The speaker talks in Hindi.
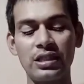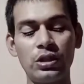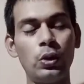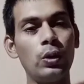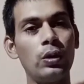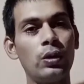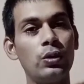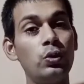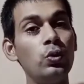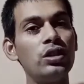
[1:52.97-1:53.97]
जू,
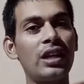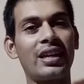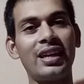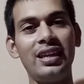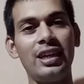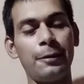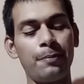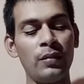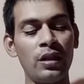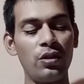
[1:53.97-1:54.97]
जून तक के लिए
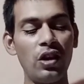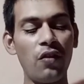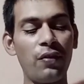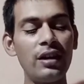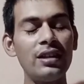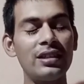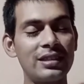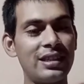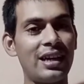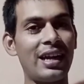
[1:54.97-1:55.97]
ये ऑफ़र
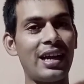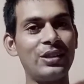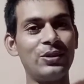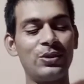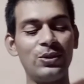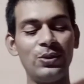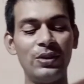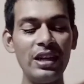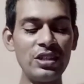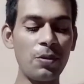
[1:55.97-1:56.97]
चल रहा है दोस्तों
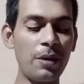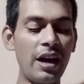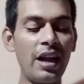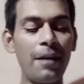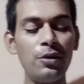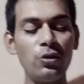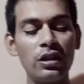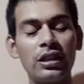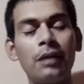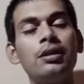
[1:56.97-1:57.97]
नेक्स्ट ऑफर आ रहा है अमेजोन की
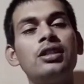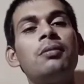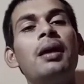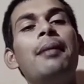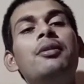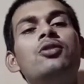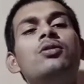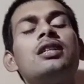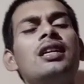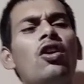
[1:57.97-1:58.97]
तरफ से जिसमें अमेजोन
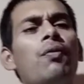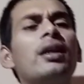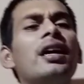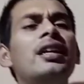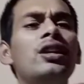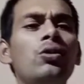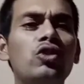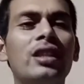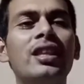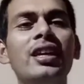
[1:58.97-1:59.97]
से ये ऑफर कंटिन्यू
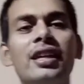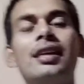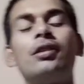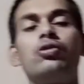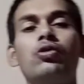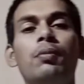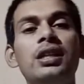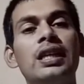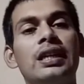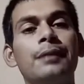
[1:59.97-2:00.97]
चलते ही रहता है दोस्तों बट
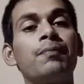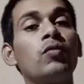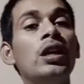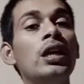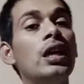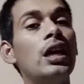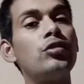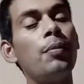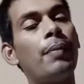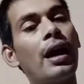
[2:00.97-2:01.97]
देखिए
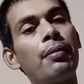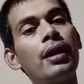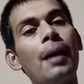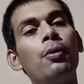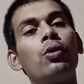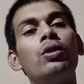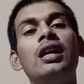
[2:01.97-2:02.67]
इसमें बार बार आप लोगों ने